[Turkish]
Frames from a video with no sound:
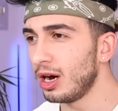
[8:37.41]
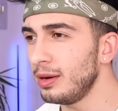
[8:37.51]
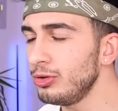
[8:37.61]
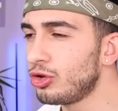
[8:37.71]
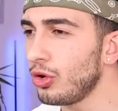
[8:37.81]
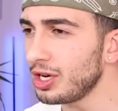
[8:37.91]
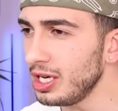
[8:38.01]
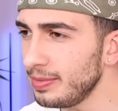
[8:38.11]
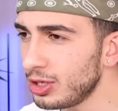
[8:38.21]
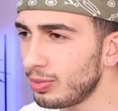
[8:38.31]
Abi çok
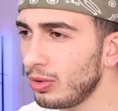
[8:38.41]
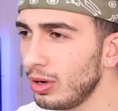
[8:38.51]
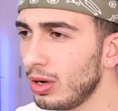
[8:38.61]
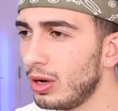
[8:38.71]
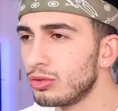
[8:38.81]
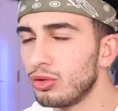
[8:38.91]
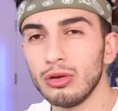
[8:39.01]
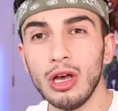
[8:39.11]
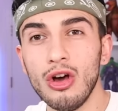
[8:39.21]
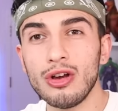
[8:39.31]
iyiymiş bu.
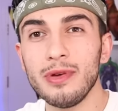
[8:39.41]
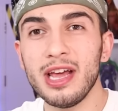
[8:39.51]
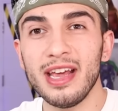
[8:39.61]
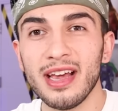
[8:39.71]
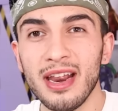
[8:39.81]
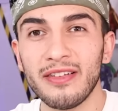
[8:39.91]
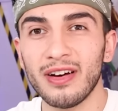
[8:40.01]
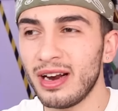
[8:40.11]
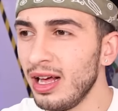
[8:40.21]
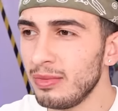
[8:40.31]
Tuğla örmeye ne
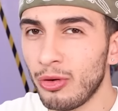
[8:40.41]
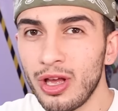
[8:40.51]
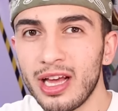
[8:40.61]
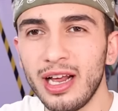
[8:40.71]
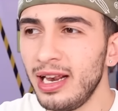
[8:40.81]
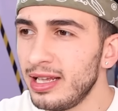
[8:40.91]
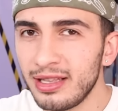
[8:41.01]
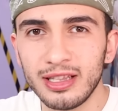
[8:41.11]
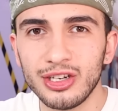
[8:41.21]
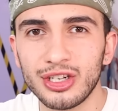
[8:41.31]
gerek var? Al boyayla
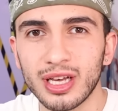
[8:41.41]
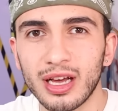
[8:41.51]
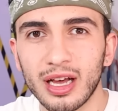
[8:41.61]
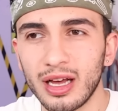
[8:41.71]
halledildi işte.